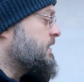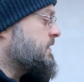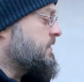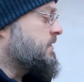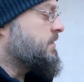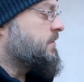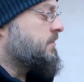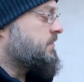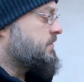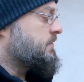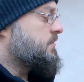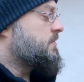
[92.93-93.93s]
i
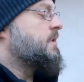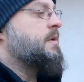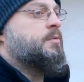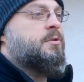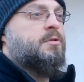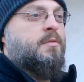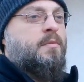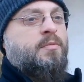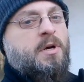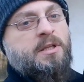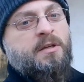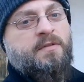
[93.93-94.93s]
y, lepiej, żeby
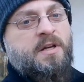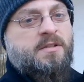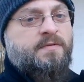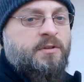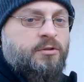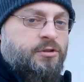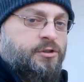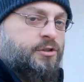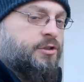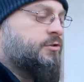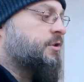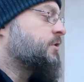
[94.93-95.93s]
była ta warstwa
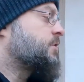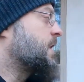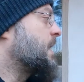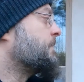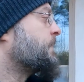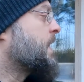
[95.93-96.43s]
troszeczkę cieńsza.